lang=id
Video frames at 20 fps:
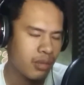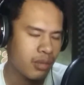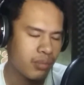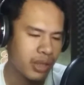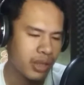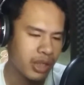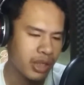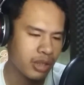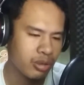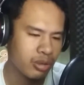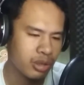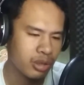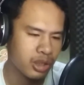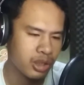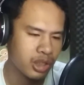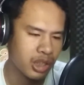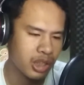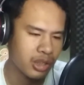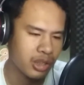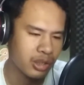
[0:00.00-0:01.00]
Mereka itu
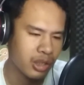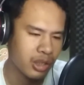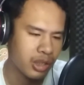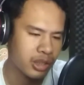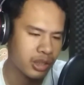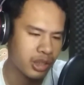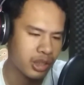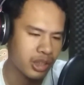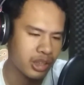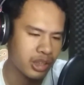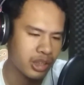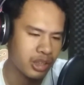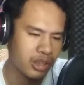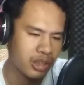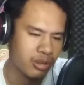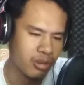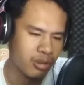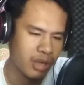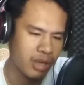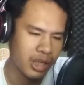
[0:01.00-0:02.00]
cerdas, uh, cerdas
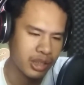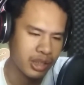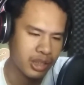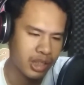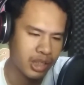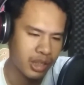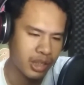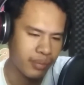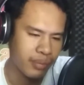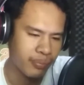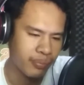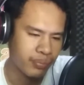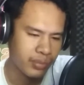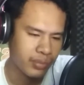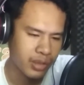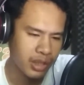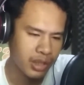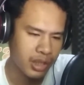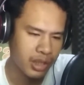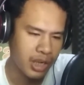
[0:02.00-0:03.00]
dan juga ahli dalam
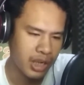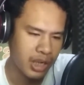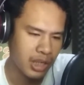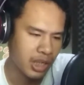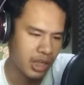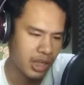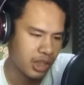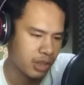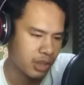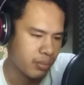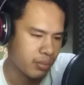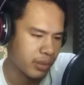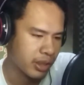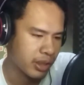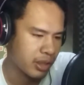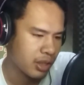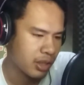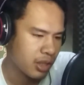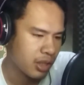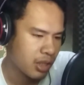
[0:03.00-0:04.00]
uh, hal akademik.
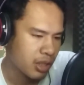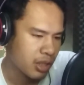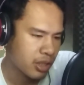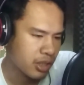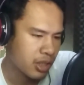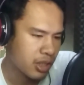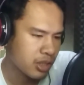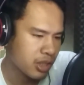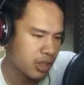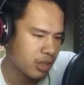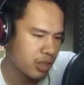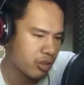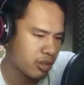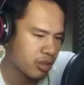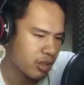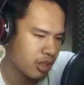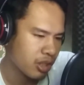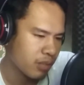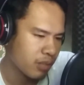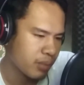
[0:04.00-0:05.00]
Yang
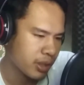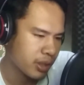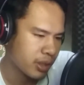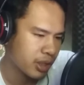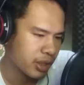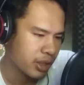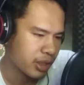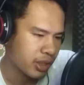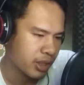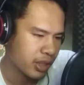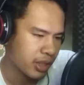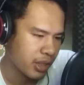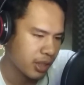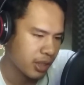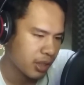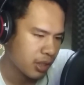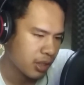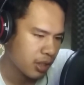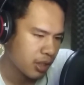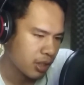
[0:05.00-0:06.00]
selanjutnya lebih tinggi ya
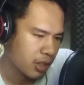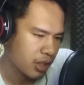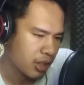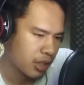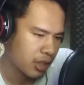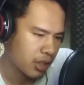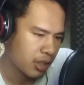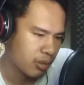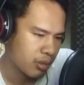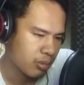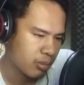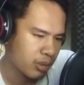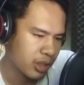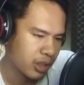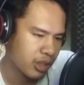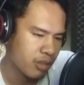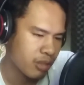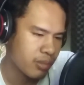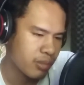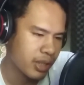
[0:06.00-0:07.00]
Uh,
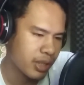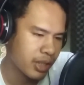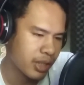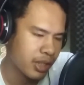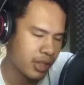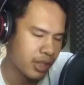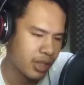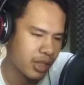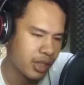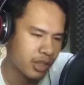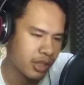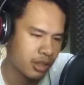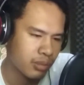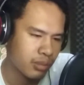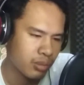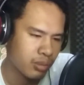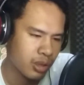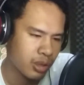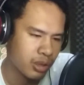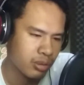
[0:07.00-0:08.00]
uniknya mereka yang lahir di
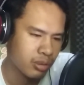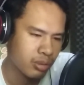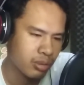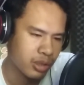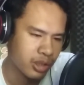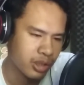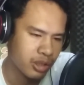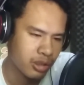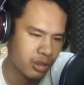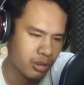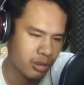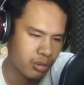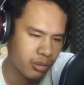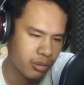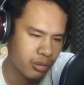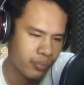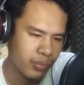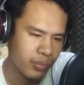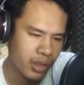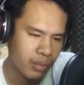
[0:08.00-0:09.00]
bulan Juli
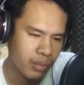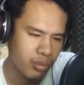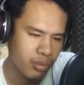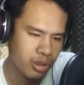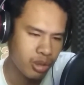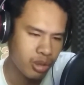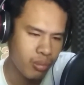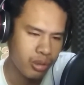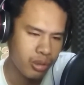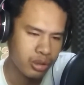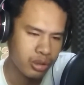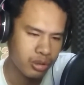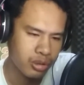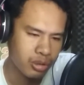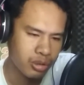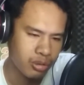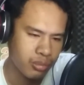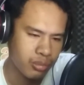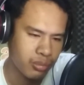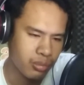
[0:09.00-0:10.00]
cenderung punya postur
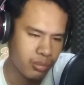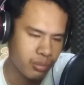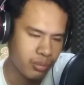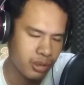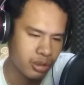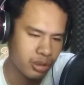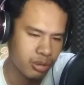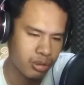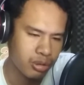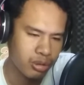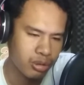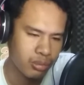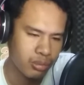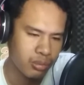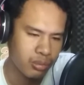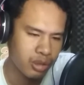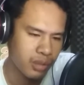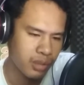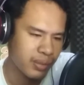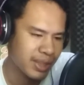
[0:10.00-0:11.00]
tubuh, postur
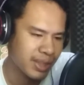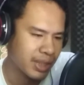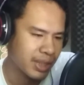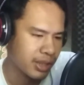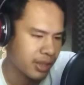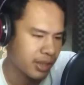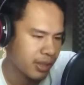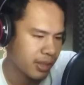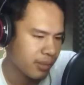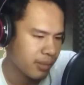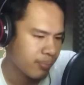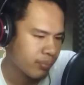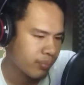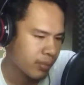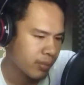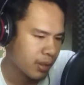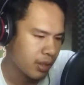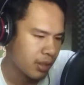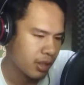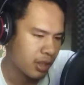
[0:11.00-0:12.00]
tubuh lebih tinggi
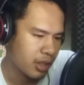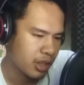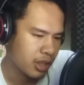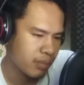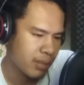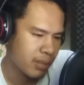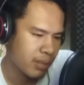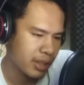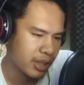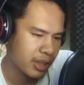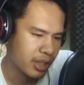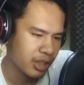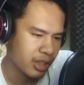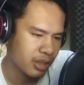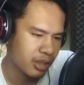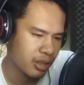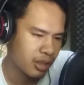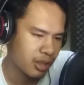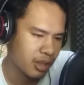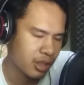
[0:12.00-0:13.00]
uh,
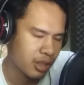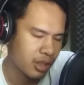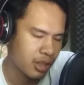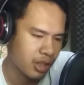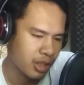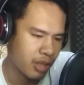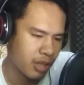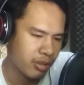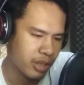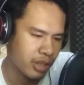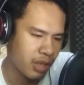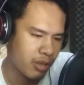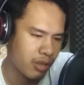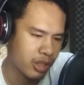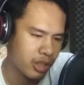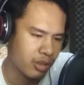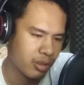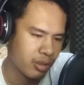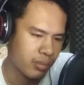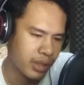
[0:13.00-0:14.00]
dibandingkan uh, kawan-kawannya.